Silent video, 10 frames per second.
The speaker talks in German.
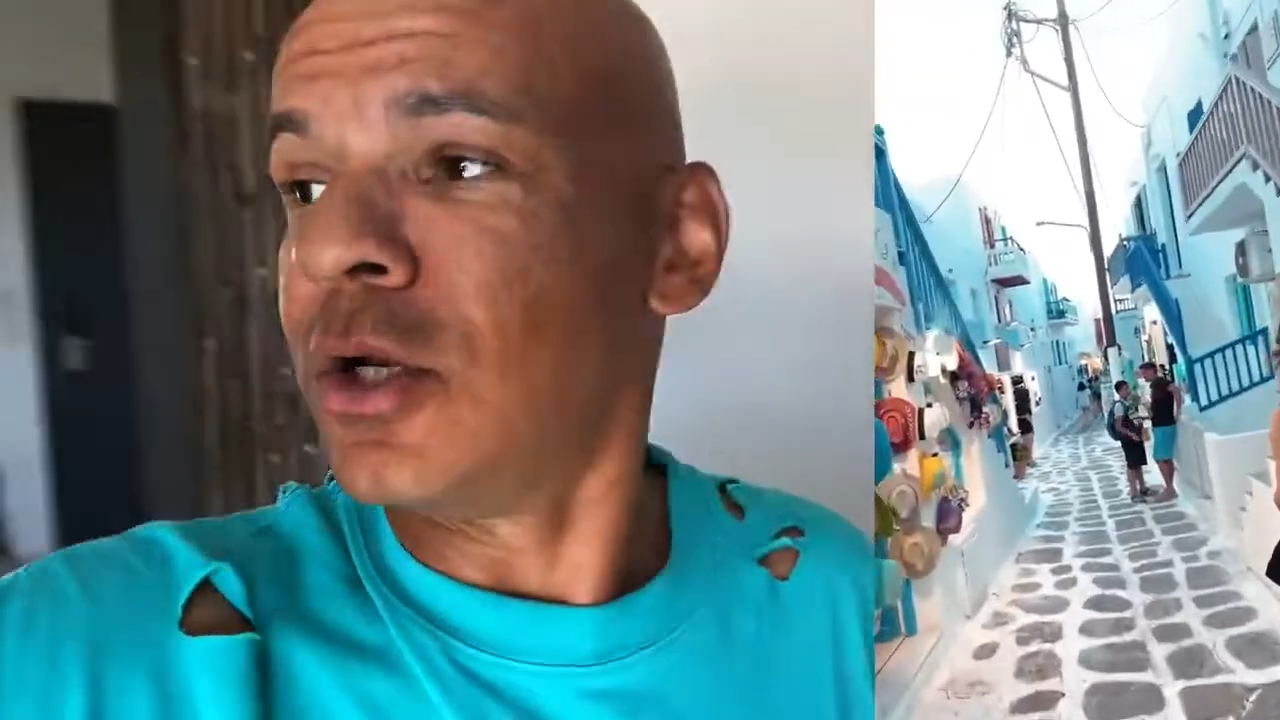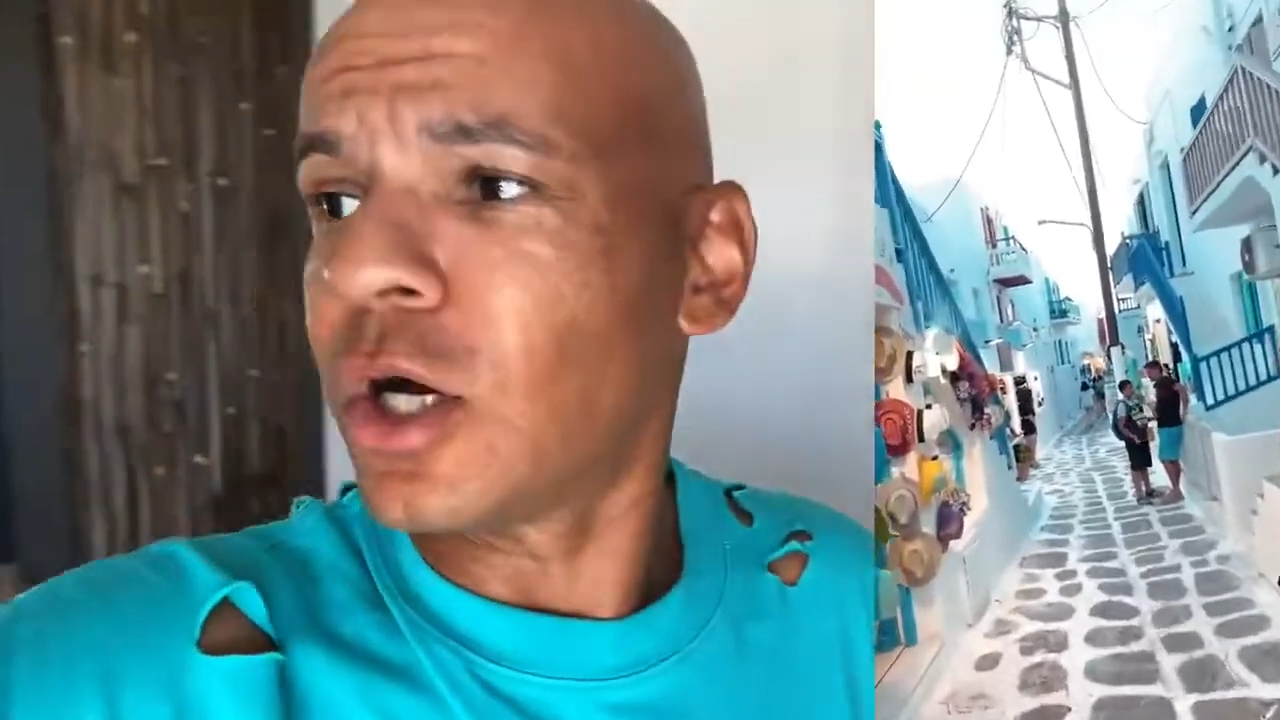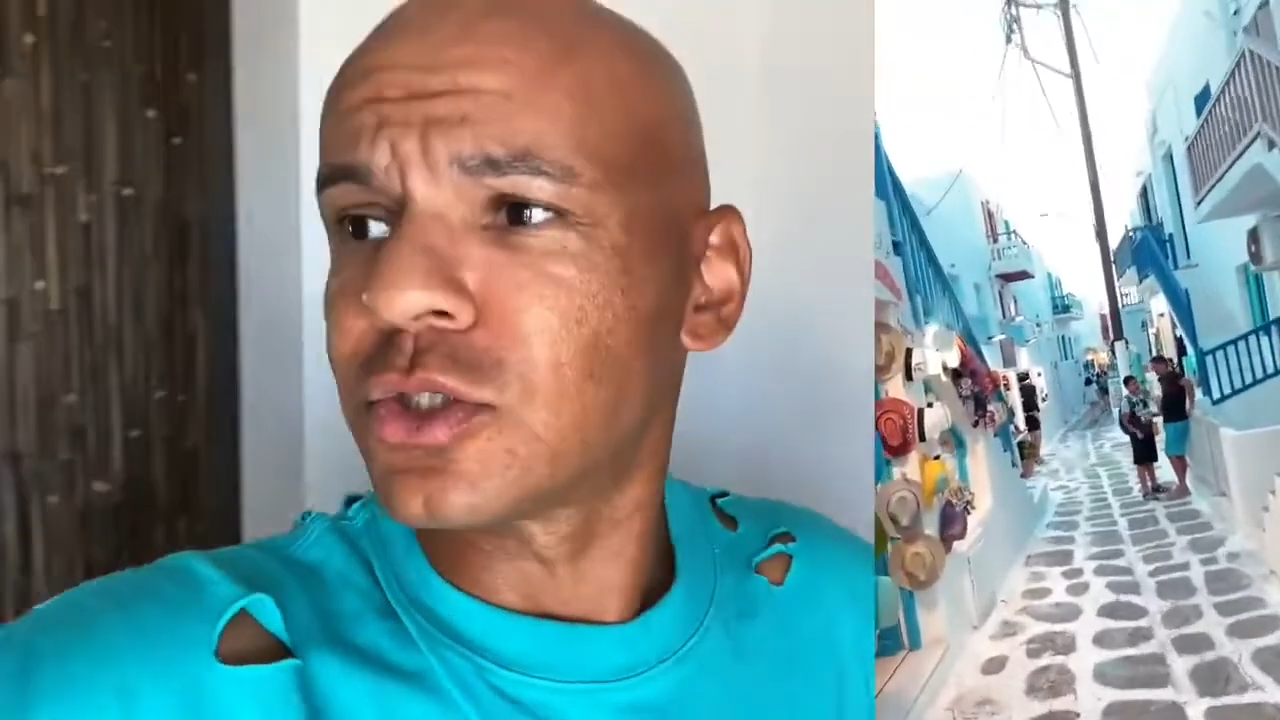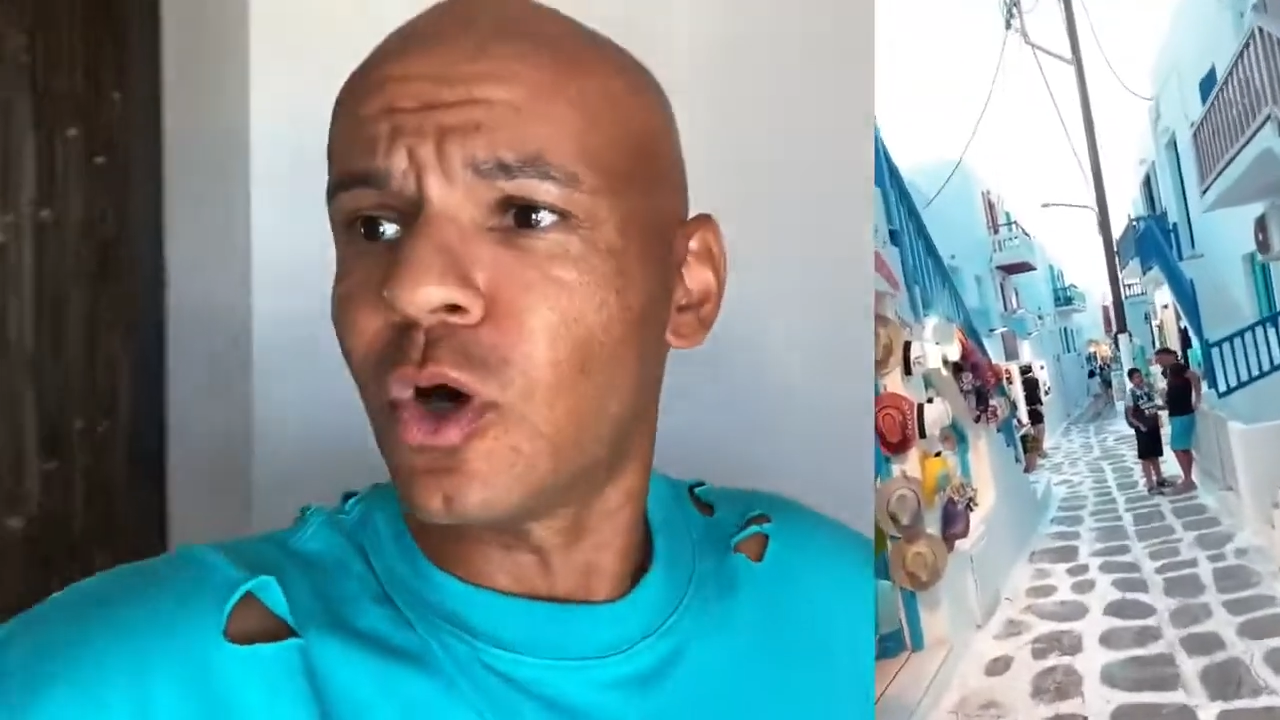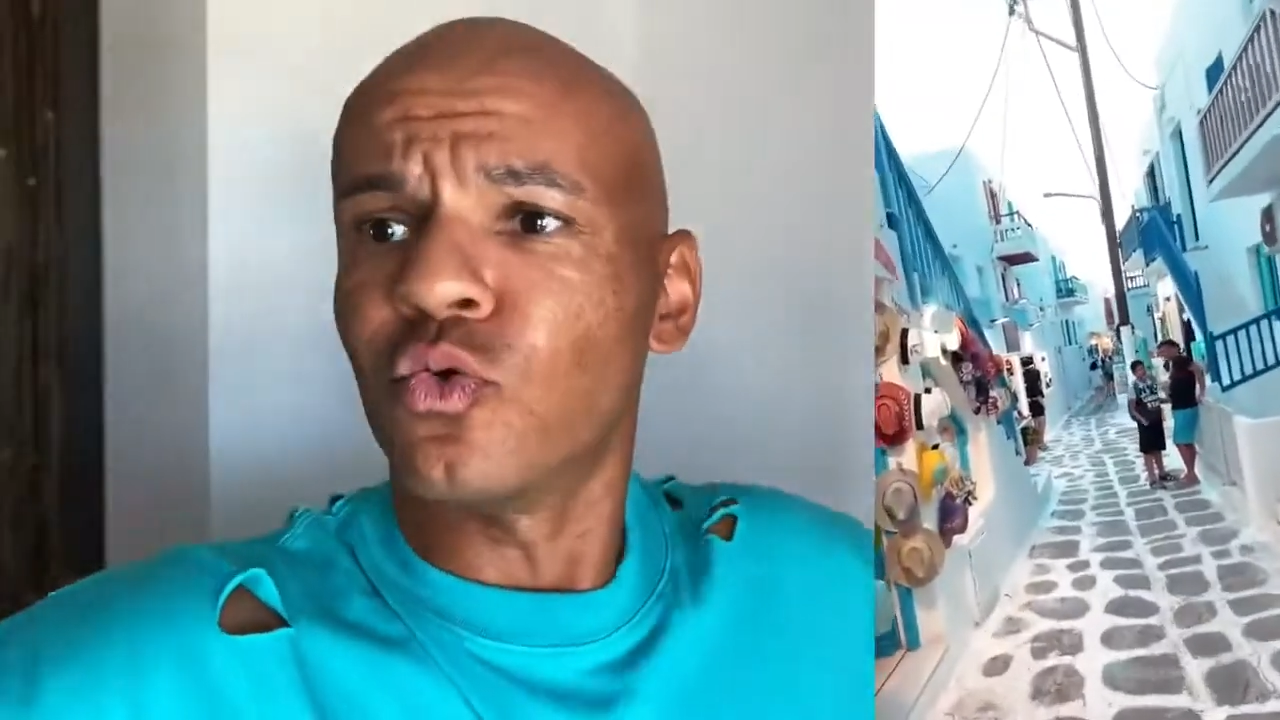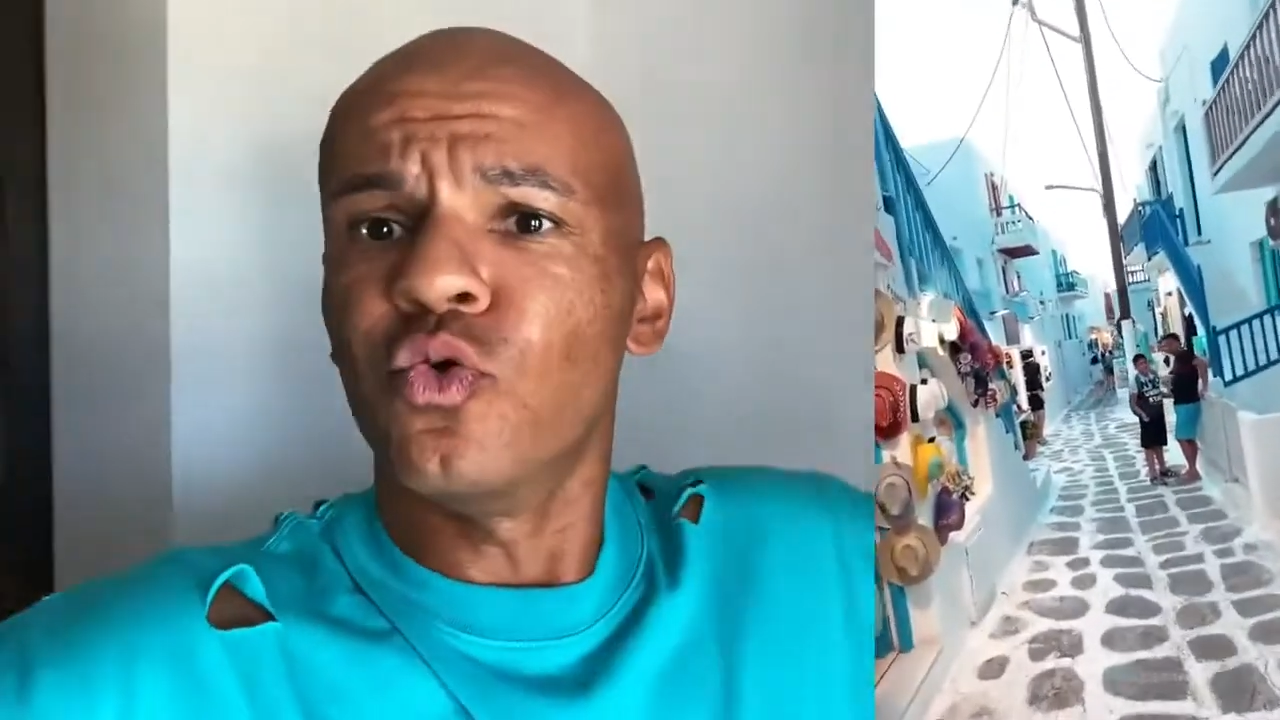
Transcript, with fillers: Lockdown,